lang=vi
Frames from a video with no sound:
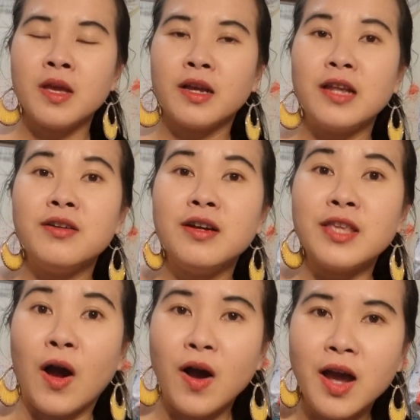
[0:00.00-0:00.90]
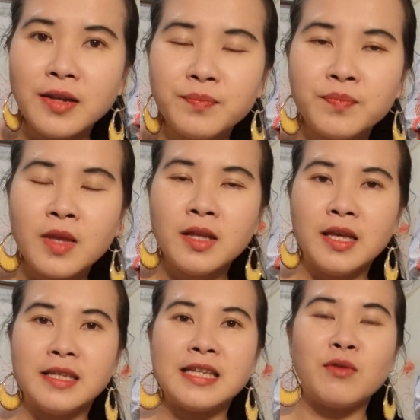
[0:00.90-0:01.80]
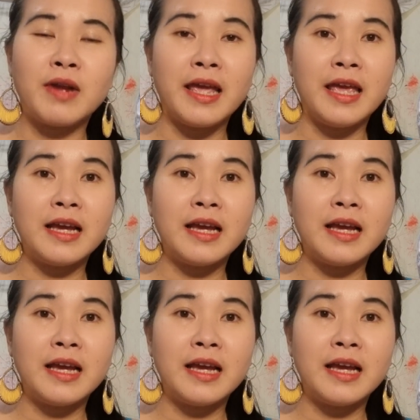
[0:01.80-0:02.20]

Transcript: cái đứa nhỏ hết thì sau này á,